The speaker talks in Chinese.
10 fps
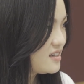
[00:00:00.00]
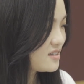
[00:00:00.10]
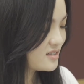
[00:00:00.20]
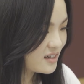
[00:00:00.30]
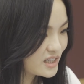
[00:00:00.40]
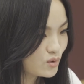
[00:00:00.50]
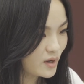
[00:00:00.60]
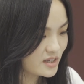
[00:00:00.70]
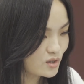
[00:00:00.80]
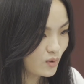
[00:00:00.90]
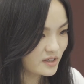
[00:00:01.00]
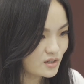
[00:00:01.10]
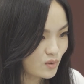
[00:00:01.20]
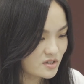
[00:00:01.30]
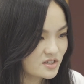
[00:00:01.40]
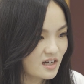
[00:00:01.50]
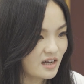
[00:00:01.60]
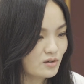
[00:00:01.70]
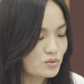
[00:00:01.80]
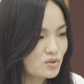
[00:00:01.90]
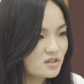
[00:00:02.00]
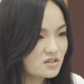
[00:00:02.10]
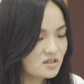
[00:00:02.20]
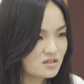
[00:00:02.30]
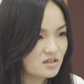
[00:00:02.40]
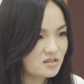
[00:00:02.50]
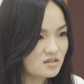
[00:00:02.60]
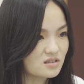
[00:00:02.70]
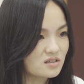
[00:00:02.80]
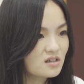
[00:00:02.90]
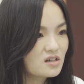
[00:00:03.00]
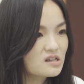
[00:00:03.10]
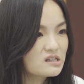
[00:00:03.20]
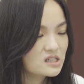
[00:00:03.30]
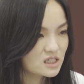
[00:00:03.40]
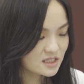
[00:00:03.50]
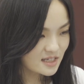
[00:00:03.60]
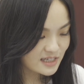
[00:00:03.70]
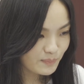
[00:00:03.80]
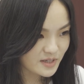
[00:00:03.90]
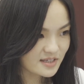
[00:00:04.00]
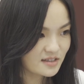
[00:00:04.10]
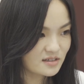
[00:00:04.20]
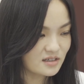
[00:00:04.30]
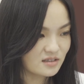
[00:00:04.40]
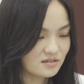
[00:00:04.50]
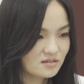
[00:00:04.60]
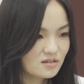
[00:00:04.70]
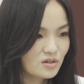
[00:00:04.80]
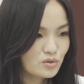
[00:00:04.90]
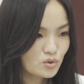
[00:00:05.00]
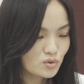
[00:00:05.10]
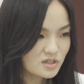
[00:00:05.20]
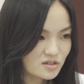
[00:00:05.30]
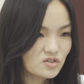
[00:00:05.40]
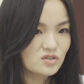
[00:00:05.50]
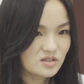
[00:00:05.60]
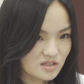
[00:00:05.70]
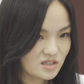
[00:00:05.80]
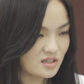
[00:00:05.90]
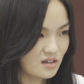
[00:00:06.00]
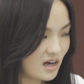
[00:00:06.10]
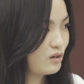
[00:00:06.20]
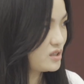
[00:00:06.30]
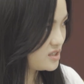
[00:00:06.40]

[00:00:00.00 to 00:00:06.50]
可是这样一关一关一关下来，我觉得那其实也是参加比赛的人去认识自己很好的